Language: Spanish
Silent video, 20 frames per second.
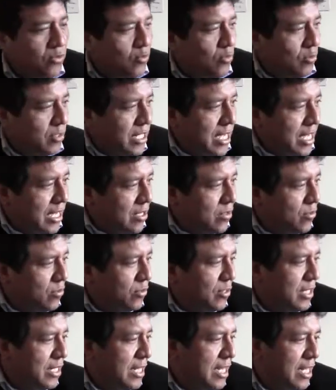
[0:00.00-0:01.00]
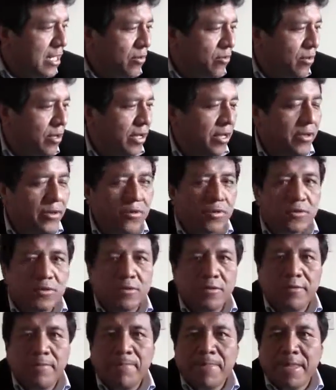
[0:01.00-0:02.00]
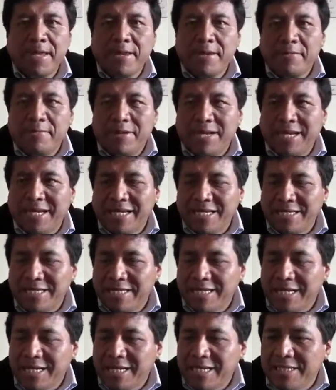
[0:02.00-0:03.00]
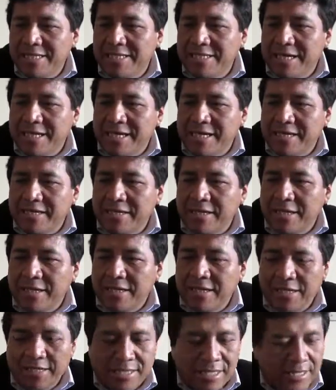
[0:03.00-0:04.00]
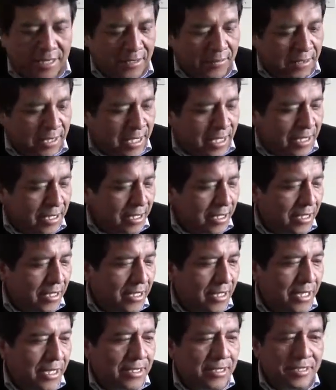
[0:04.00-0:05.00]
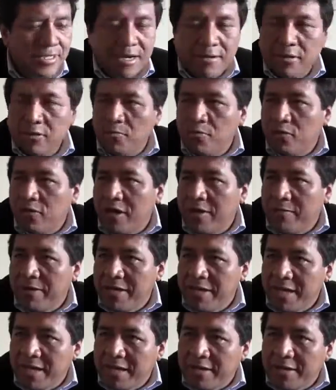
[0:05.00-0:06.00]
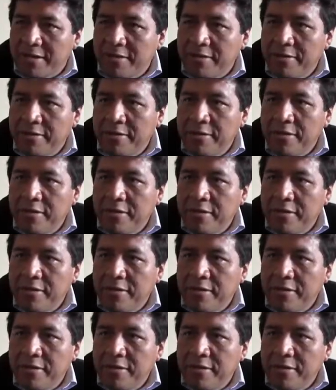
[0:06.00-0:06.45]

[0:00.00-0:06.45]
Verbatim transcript: consultar, coordinar con ellos para que se realice eh, esta, actividad el día sábado por la mañana.